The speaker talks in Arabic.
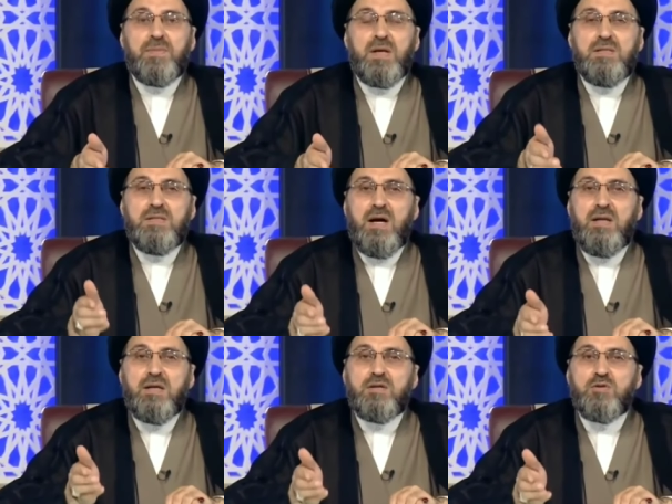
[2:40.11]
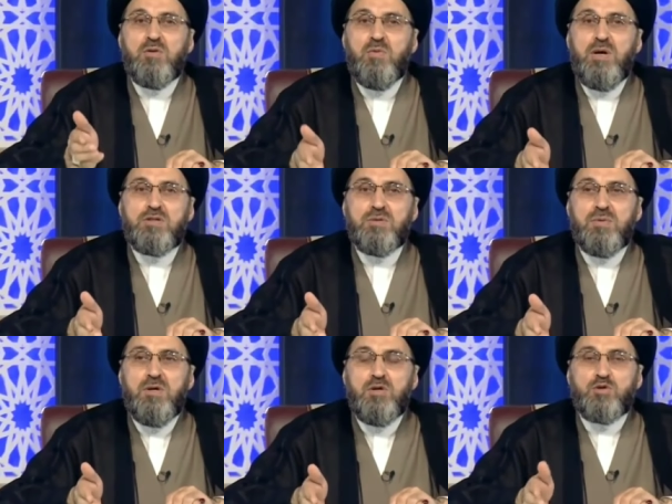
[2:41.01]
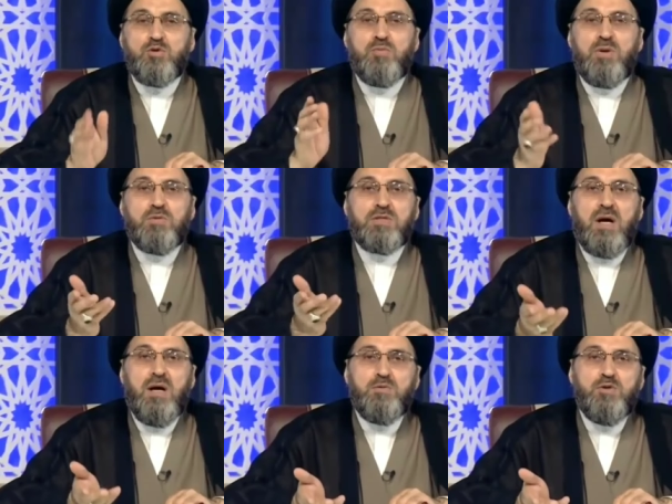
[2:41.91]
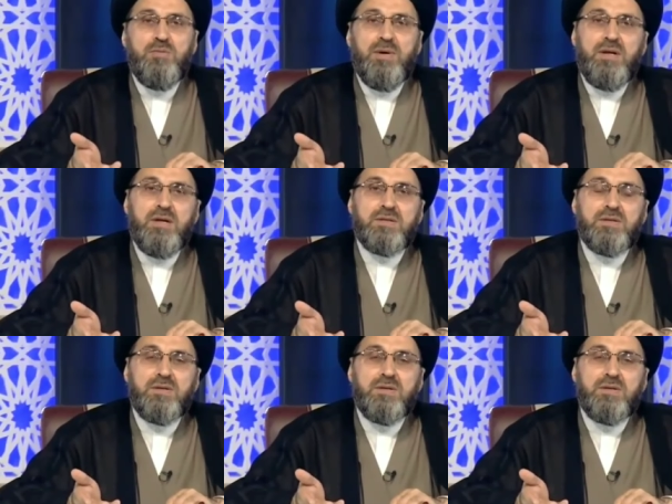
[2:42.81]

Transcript: انت عليك صوم واجب صومي المستحب شنو معناته